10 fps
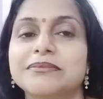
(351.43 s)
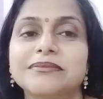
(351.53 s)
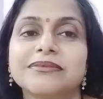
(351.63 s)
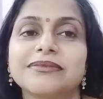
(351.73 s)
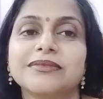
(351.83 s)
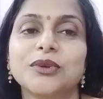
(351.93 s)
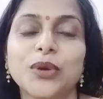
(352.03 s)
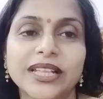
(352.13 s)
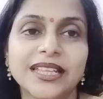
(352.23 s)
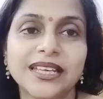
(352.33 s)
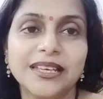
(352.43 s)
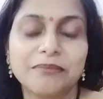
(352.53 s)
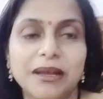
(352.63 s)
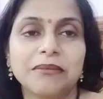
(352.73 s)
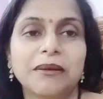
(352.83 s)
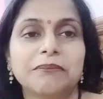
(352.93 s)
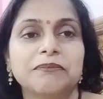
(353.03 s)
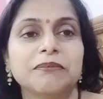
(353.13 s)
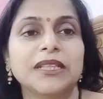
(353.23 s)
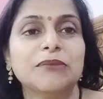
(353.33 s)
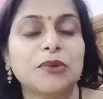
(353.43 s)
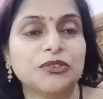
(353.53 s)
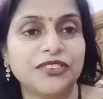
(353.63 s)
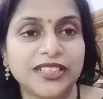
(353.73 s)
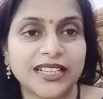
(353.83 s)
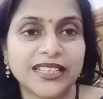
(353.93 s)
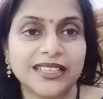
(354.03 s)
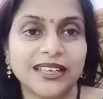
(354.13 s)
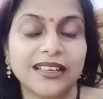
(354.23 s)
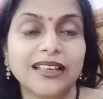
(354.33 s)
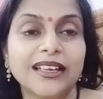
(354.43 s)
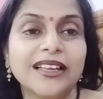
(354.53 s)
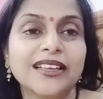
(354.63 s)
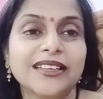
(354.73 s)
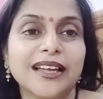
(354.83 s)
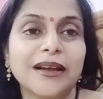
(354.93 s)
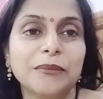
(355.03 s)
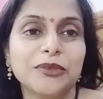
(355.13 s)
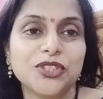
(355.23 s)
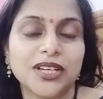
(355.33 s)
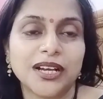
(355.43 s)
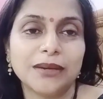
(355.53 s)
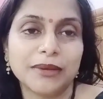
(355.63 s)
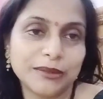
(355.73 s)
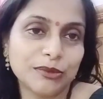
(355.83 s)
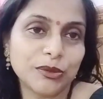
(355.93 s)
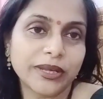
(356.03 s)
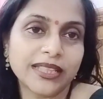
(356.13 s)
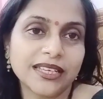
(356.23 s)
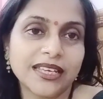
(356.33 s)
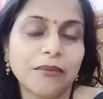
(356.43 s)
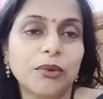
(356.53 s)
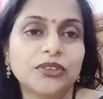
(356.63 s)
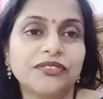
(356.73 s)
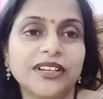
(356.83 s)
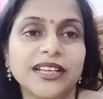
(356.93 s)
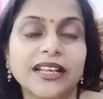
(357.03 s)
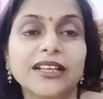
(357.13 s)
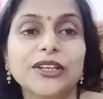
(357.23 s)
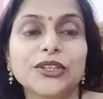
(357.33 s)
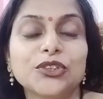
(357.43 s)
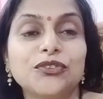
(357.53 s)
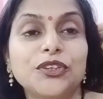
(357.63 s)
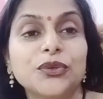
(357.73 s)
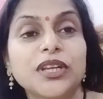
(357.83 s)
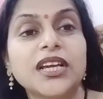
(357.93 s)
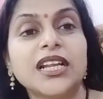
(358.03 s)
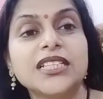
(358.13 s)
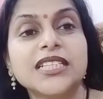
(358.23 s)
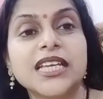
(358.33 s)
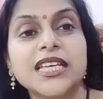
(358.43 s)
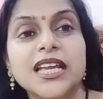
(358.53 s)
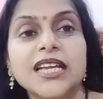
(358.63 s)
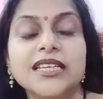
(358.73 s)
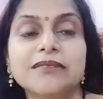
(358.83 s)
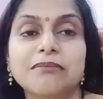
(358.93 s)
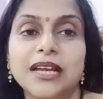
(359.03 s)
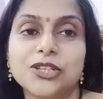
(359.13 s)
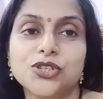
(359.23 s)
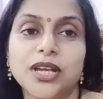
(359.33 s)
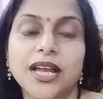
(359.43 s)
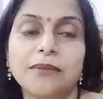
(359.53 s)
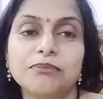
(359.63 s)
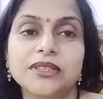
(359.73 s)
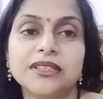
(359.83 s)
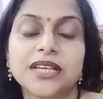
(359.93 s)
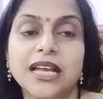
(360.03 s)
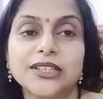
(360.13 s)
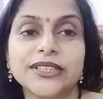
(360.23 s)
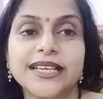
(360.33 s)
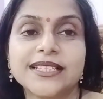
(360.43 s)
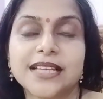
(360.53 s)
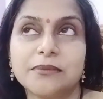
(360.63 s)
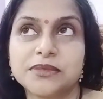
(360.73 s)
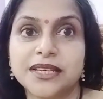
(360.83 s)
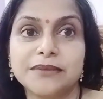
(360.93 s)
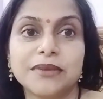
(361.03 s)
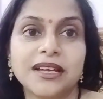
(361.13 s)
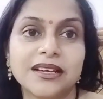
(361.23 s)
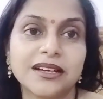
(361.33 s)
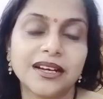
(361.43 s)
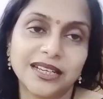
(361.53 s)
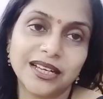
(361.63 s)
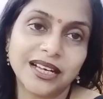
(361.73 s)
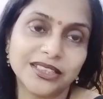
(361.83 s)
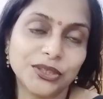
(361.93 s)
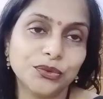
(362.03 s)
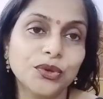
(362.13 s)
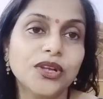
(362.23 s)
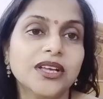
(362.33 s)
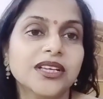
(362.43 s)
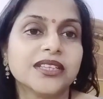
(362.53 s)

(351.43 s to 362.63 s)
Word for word: लोग कहते हैं कि मैम मतलब बहुत फिट रहती हैं या मुझे अगल बगल भी लोग कहते हैं कि आप बहुत फिट हैं तो फिट होने का राज यही है कि मैं जो है अपनी कैलोरी के हिसाब से ही मैं खाना खाती हूँ कि